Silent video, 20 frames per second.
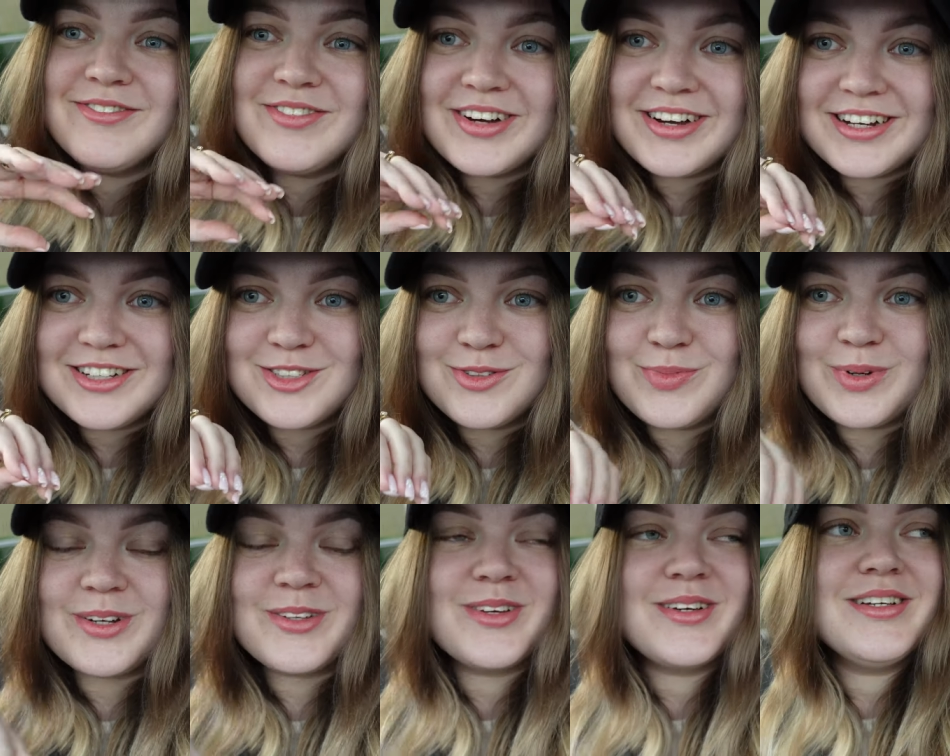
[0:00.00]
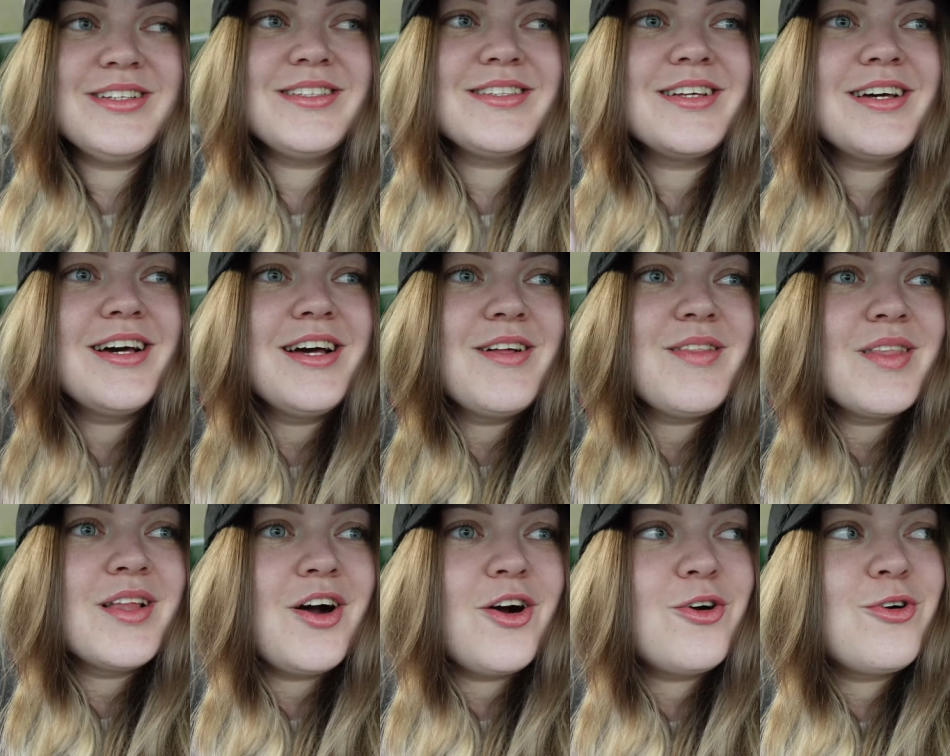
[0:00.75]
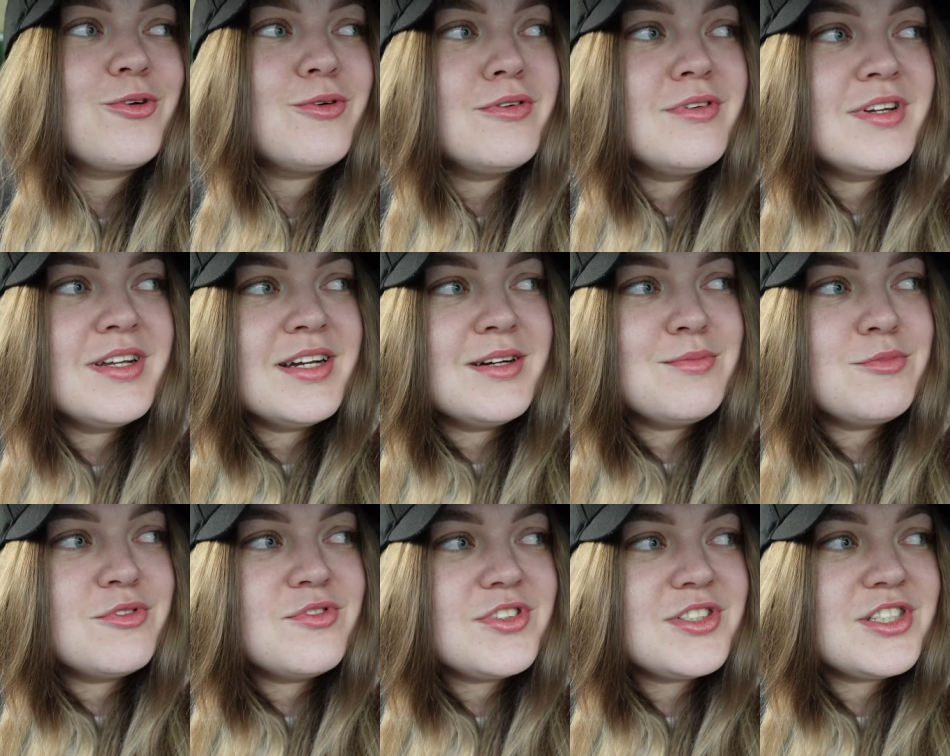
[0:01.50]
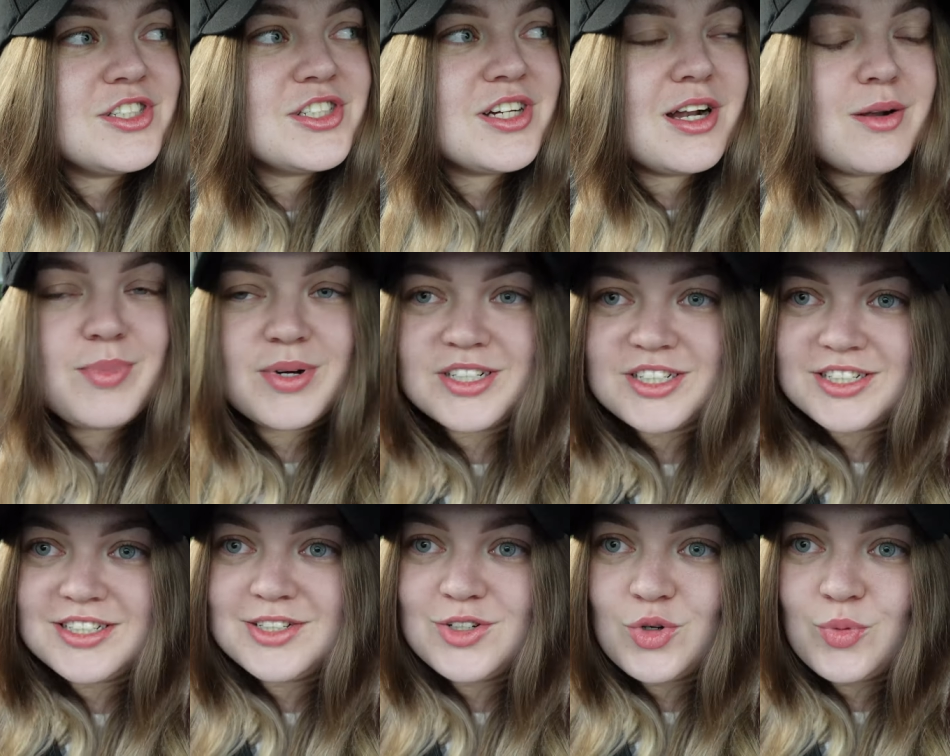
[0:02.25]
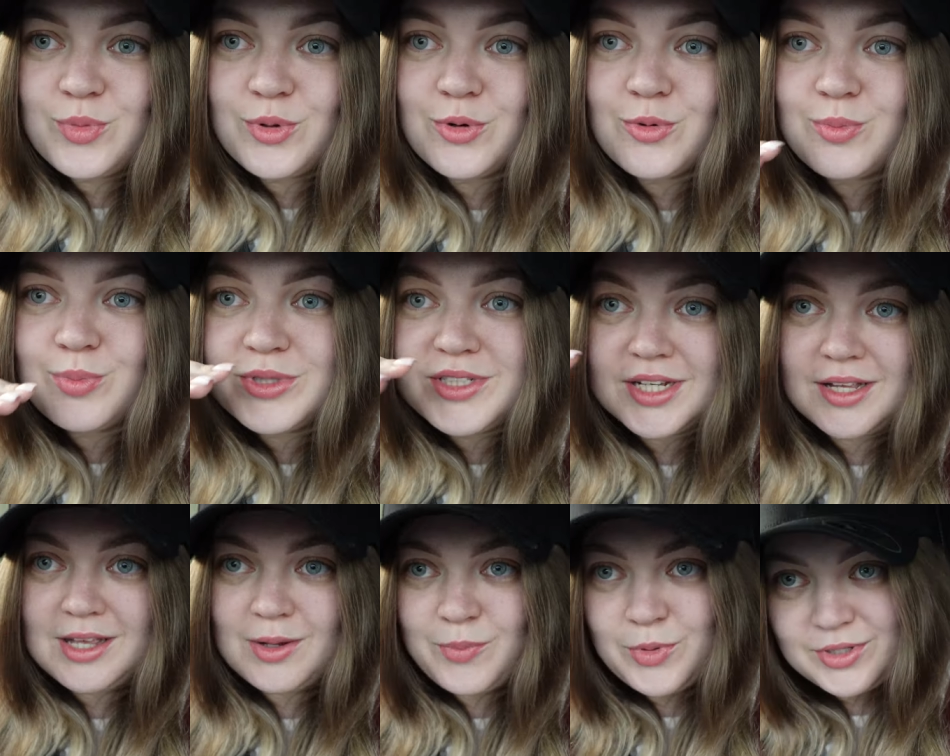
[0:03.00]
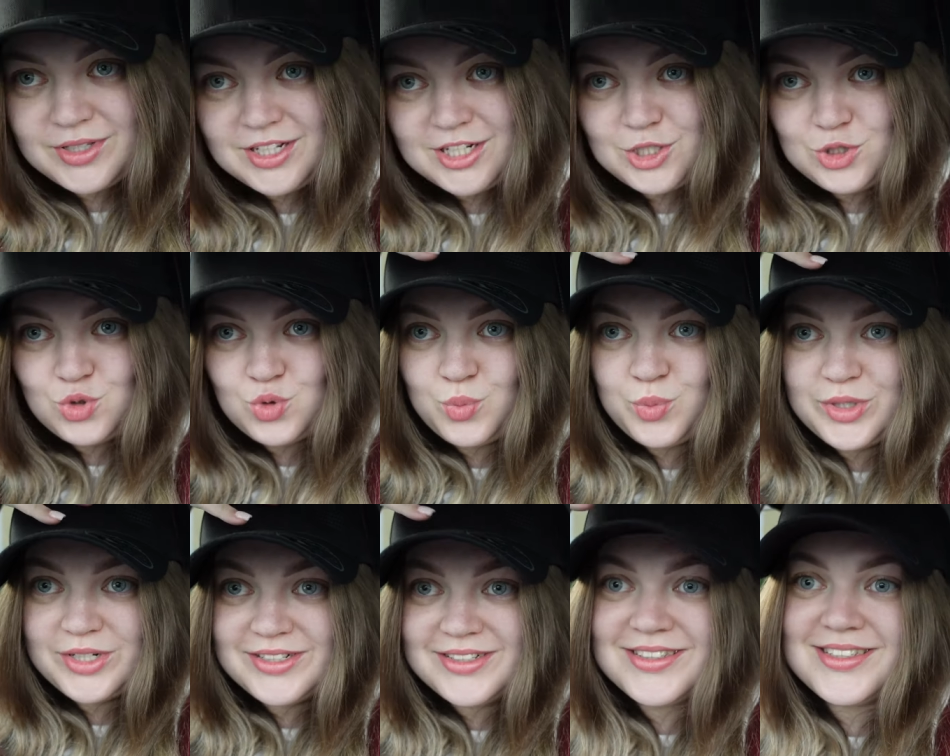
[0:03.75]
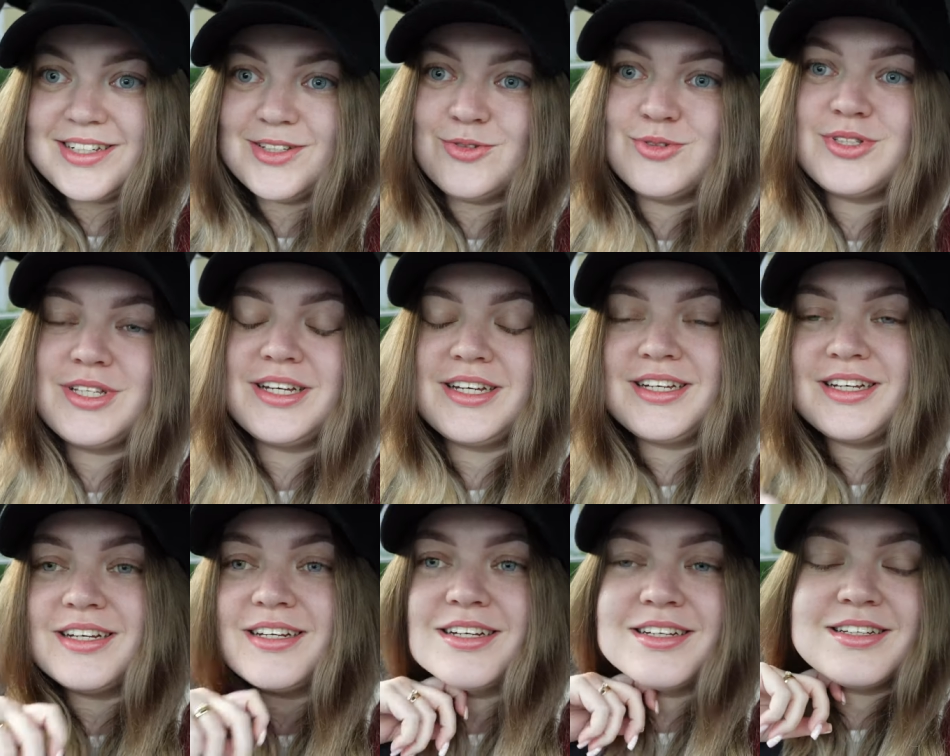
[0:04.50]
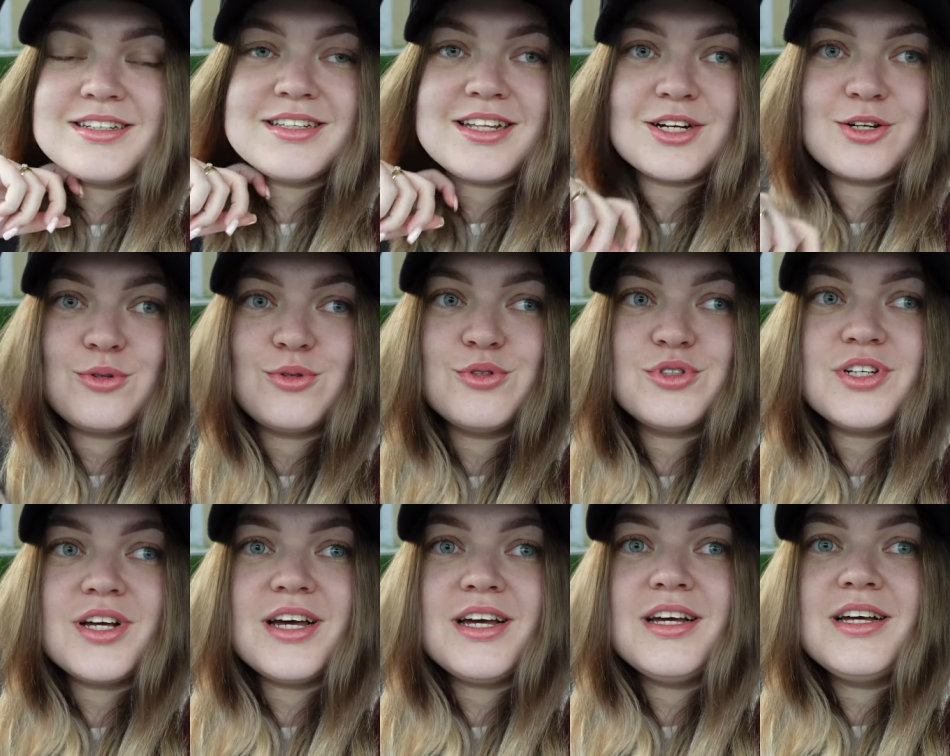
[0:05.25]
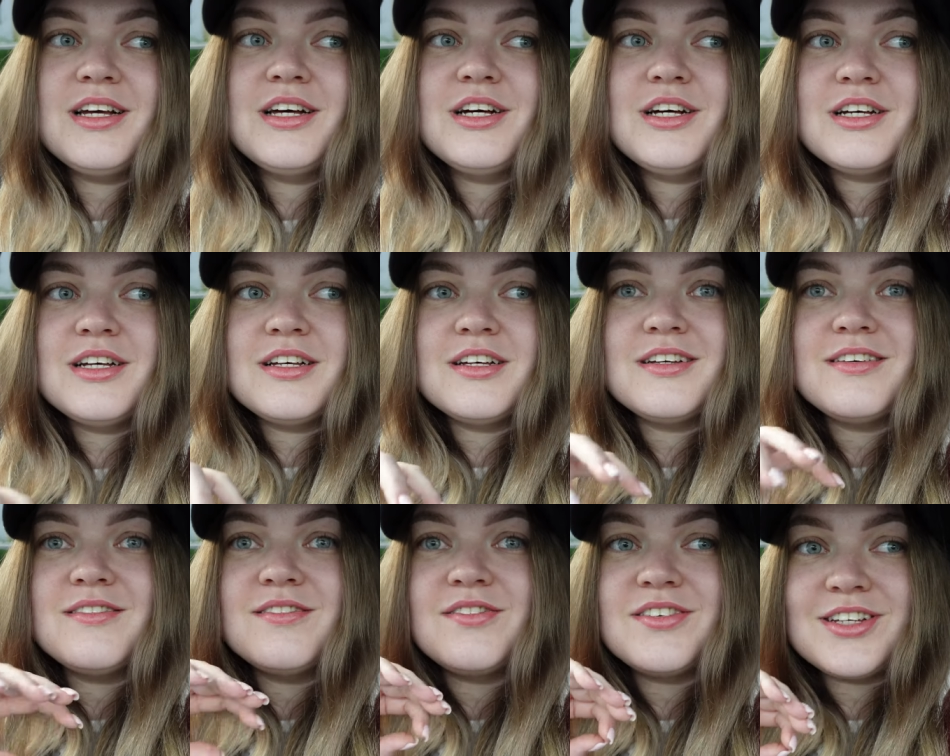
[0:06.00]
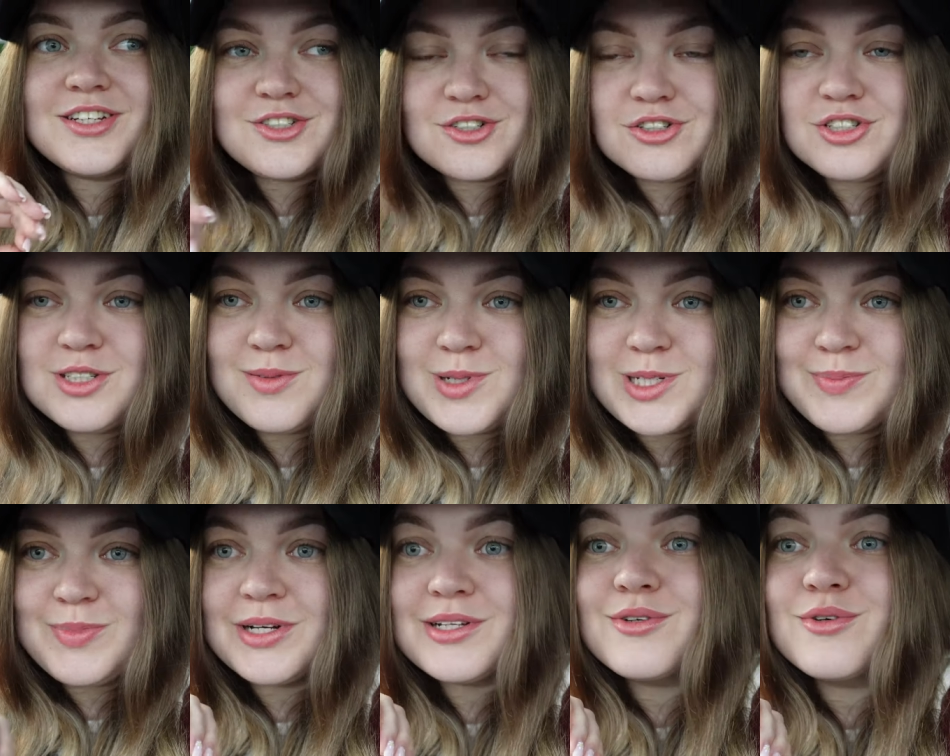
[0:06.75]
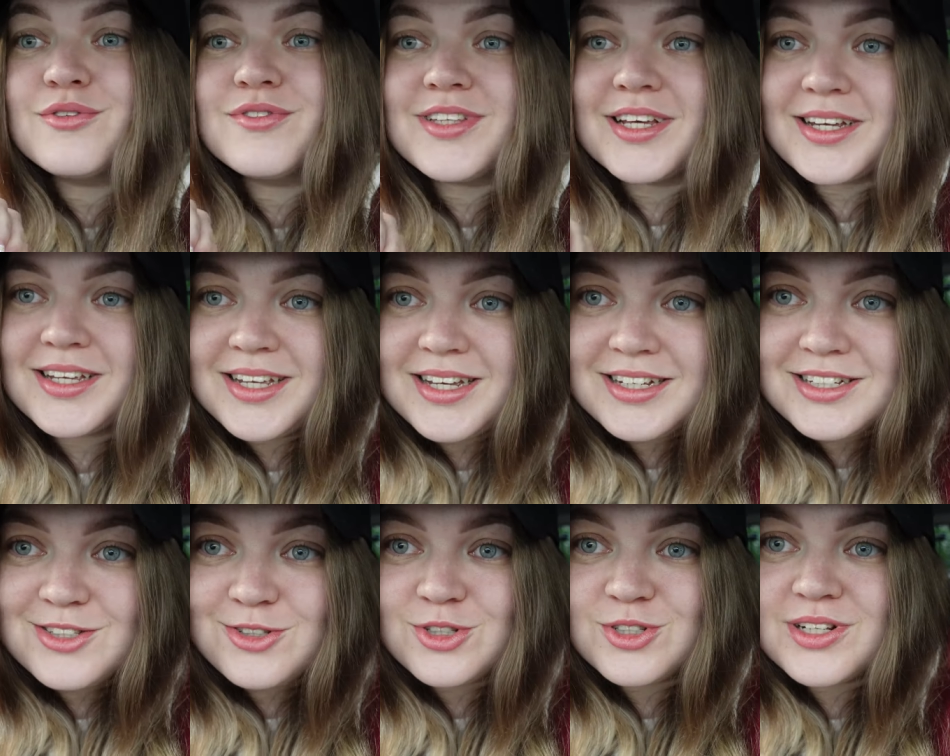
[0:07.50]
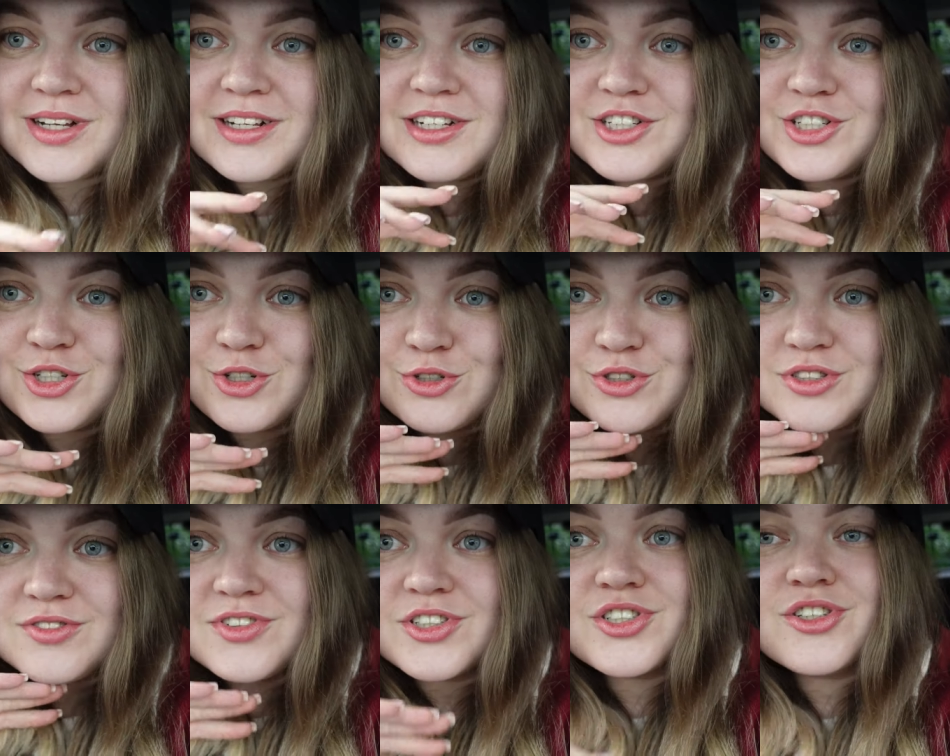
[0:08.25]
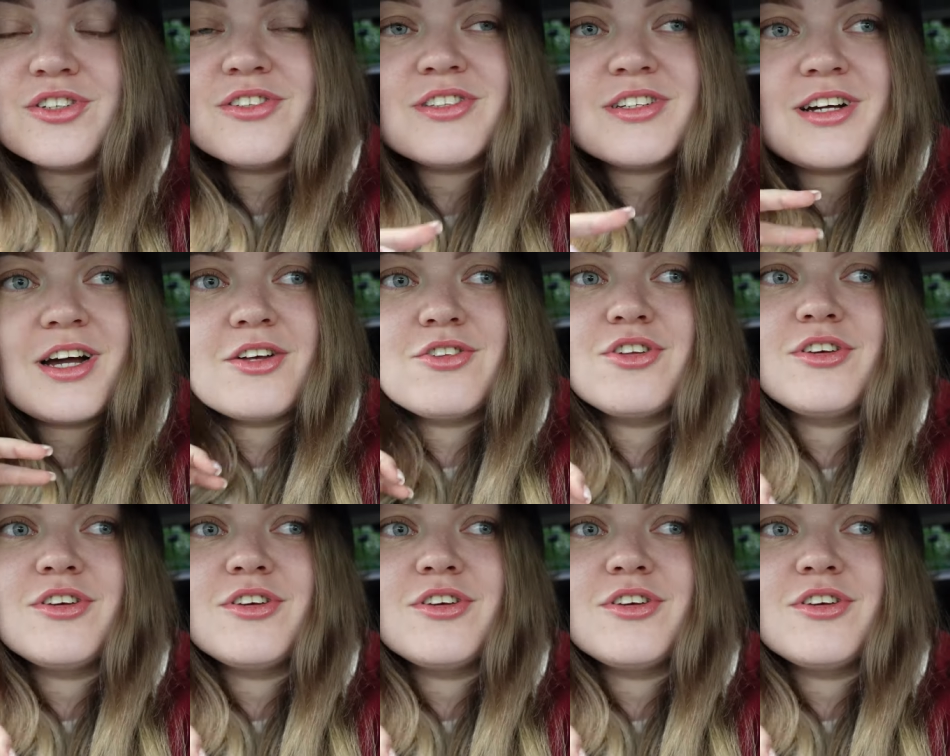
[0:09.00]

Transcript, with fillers: Y, mega super to jest. Ogólnie mówi się, że alpaczki nie lubią misiania po tej czuprynce tutaj y, na górze, w większości przypadków tak jest, to zależy od zwierzątka.